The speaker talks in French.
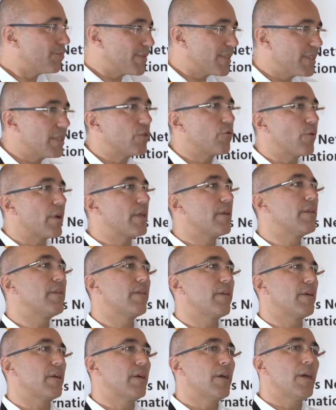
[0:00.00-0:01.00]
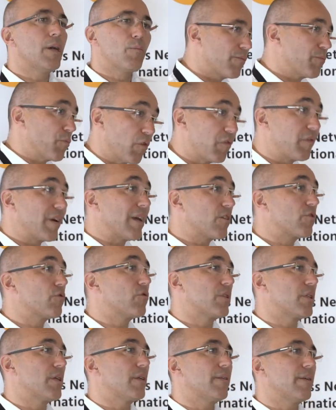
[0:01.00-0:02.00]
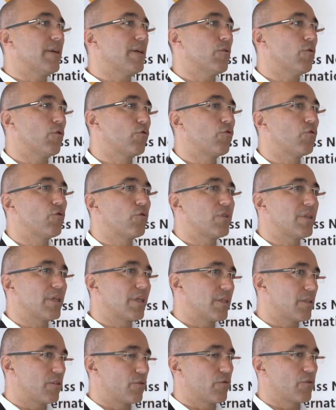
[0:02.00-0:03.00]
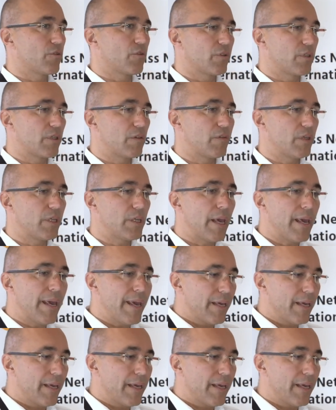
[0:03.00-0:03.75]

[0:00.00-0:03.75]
citoyenneté, pour faire société autour de ces questions scientifiques